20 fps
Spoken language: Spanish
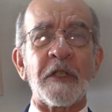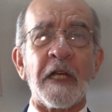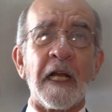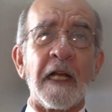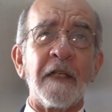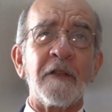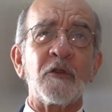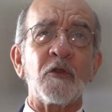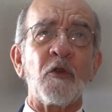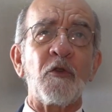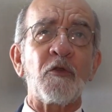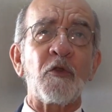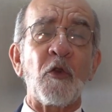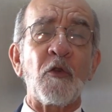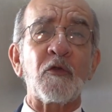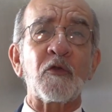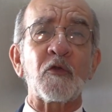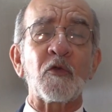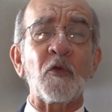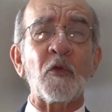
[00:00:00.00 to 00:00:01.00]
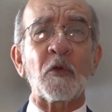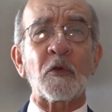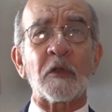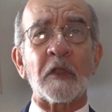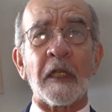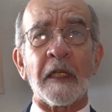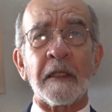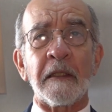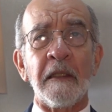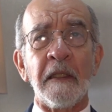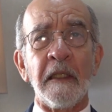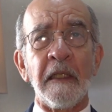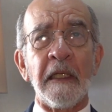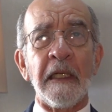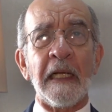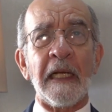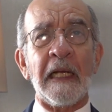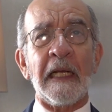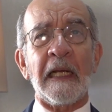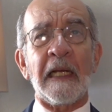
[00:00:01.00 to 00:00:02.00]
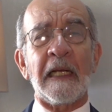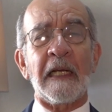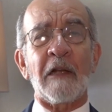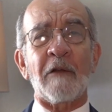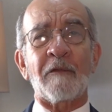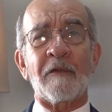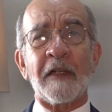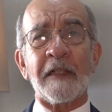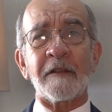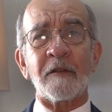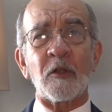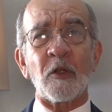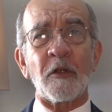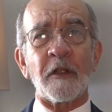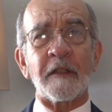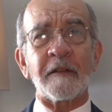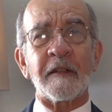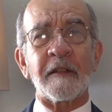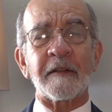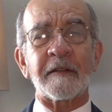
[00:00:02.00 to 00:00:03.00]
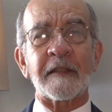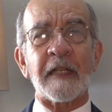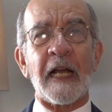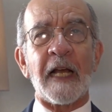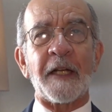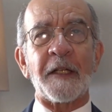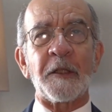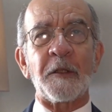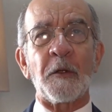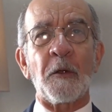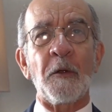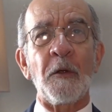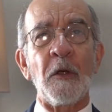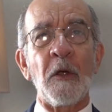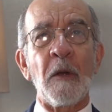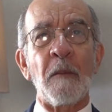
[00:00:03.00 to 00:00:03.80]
ya eso no surten el efecto necesario